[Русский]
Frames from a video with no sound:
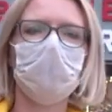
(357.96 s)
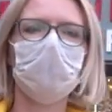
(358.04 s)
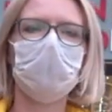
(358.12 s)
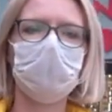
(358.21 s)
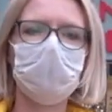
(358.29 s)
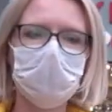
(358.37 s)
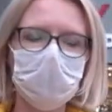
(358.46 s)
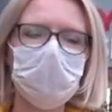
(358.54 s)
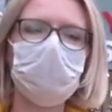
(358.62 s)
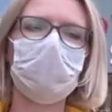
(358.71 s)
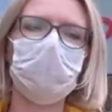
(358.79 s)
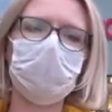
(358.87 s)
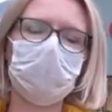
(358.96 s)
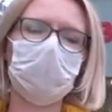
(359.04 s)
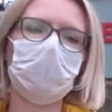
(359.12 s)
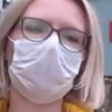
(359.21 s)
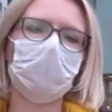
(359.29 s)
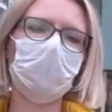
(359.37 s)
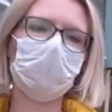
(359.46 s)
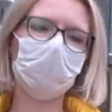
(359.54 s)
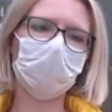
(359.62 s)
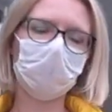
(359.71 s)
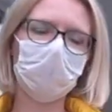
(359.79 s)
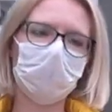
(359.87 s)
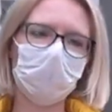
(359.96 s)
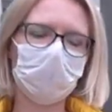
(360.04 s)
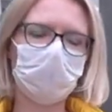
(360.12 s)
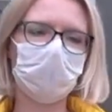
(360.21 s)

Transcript: Э, жизнь в больших городах намного дороже.